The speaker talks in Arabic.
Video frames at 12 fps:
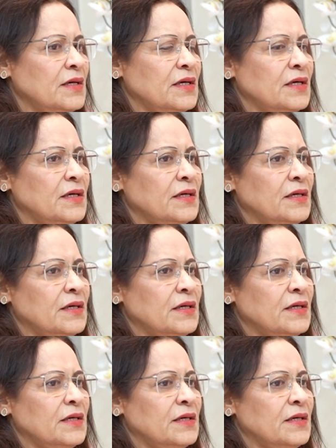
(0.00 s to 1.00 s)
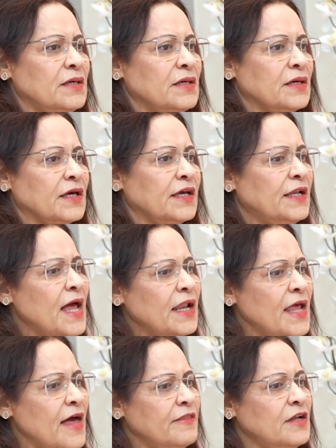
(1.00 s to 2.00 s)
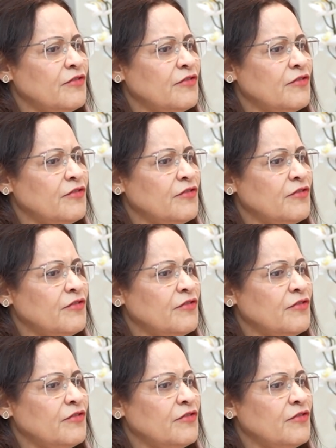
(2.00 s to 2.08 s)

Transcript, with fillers: آه، خلال هذه